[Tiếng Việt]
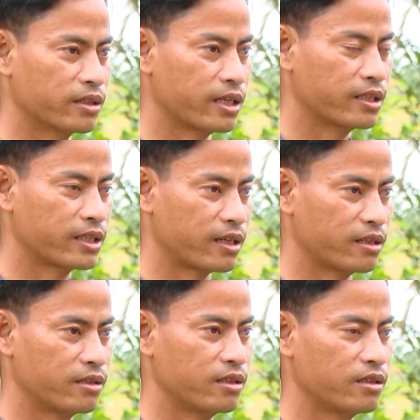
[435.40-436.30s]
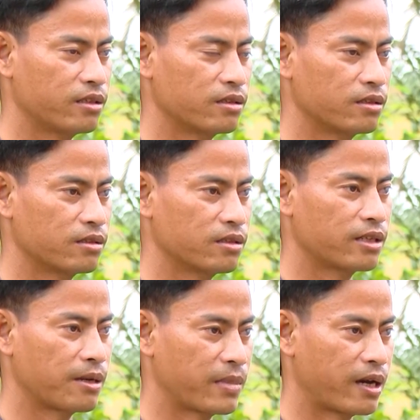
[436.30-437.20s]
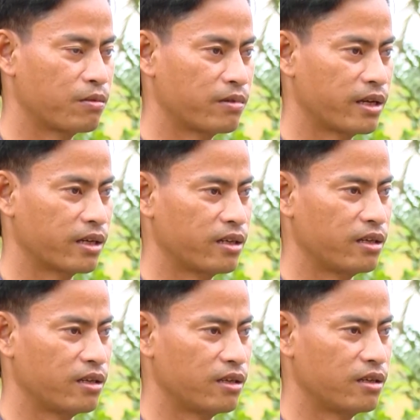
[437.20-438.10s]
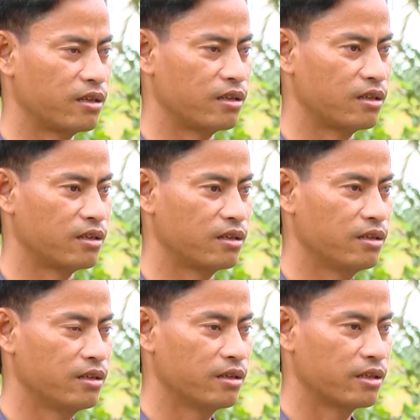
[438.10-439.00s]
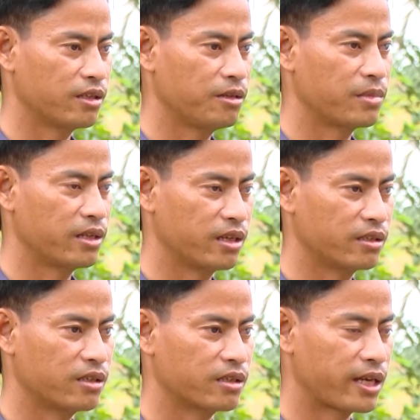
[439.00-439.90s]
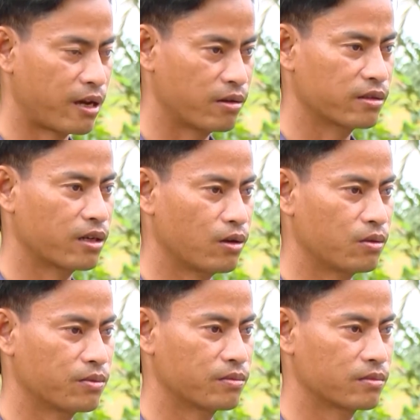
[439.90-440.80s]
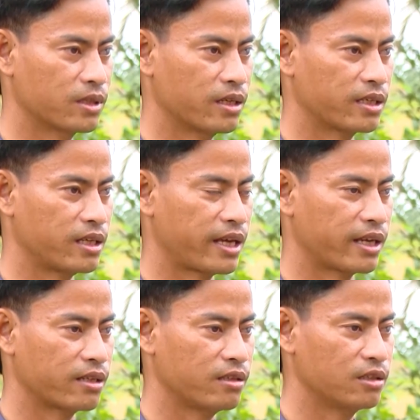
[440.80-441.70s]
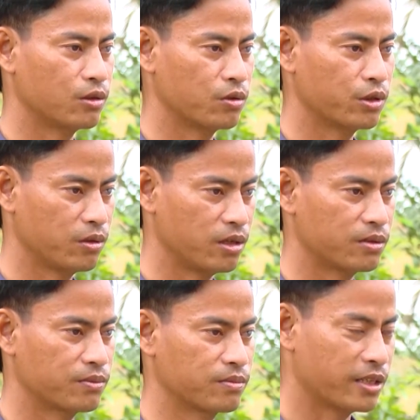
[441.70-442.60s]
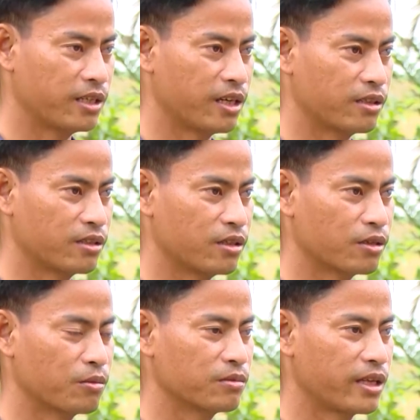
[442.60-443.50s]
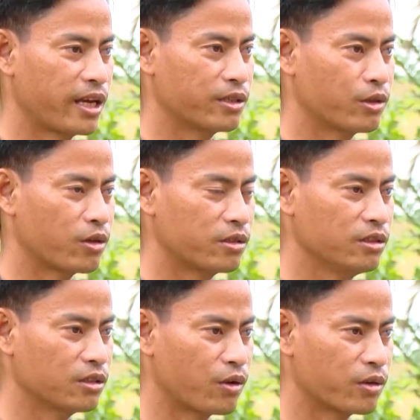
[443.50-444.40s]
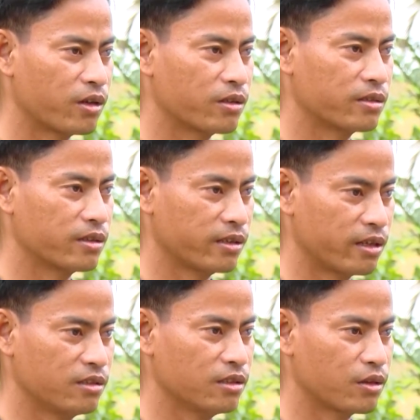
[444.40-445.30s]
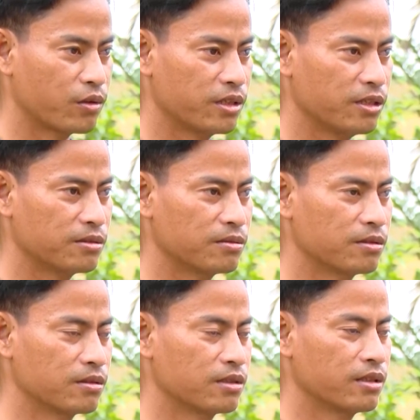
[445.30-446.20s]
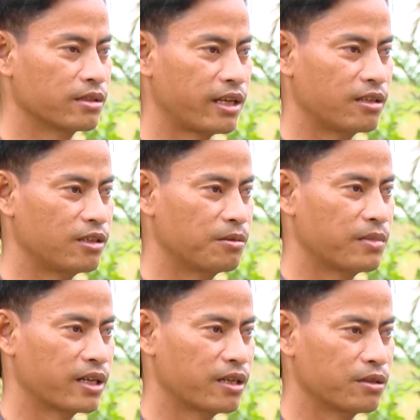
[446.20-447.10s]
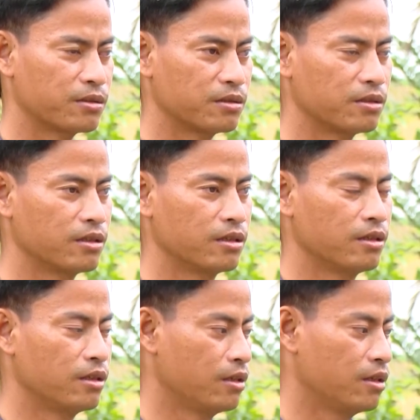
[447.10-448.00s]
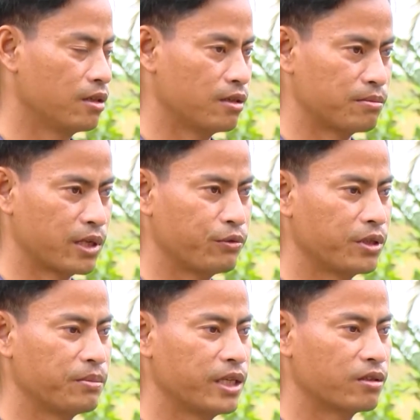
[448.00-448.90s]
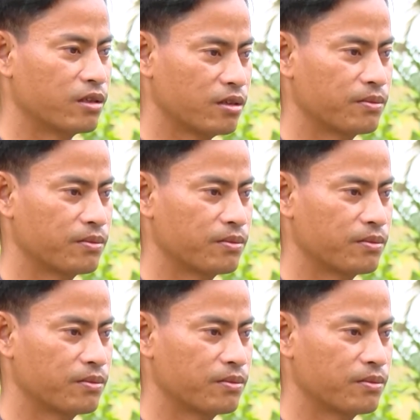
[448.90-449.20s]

Cá sặc mà nó, nó đảm bảo và cái cái tính bền vững nó cao hơn cái con, khách hàng nó ưa chuộng nhiều hơn. Kỹ thuật nó cũng dễ do nước noi thôi, vấn đề nước noi với tăng cường ba cái ba cái vitamin cho nó.